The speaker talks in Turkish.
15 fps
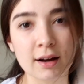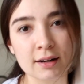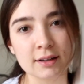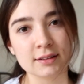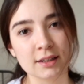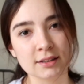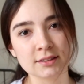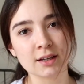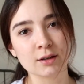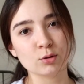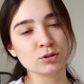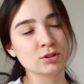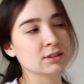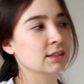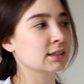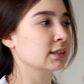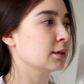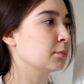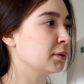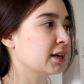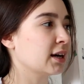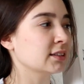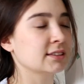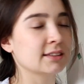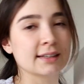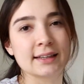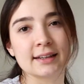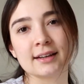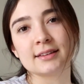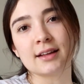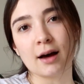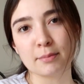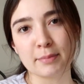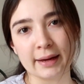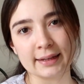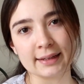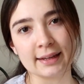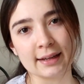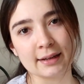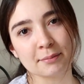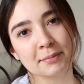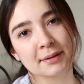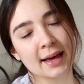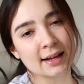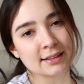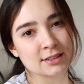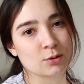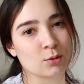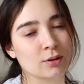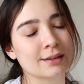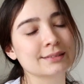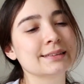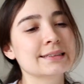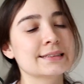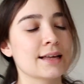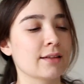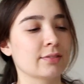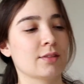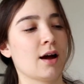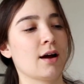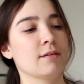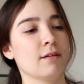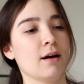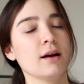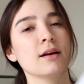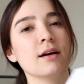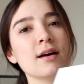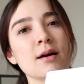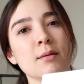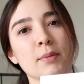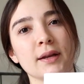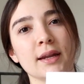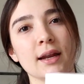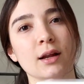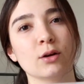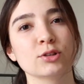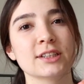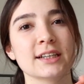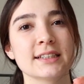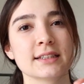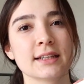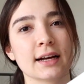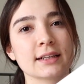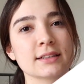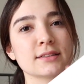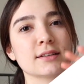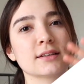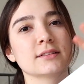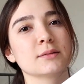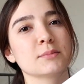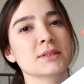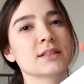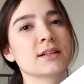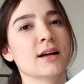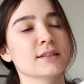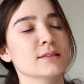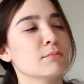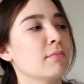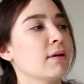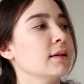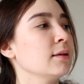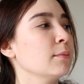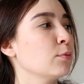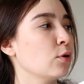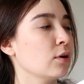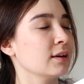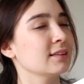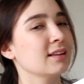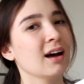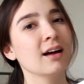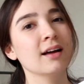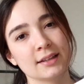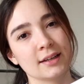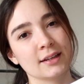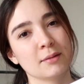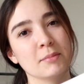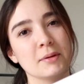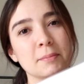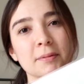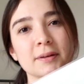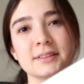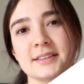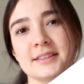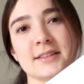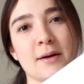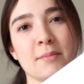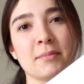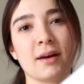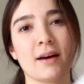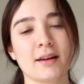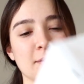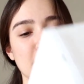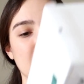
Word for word: Arkadaşlar hoca dedi ki birkaç dakika daha bekleyelim. Gelecek olan insanlar var. Panel olacağı için herkesin katılması lazım. Ben de bu arada dayanamayıp açacağım yani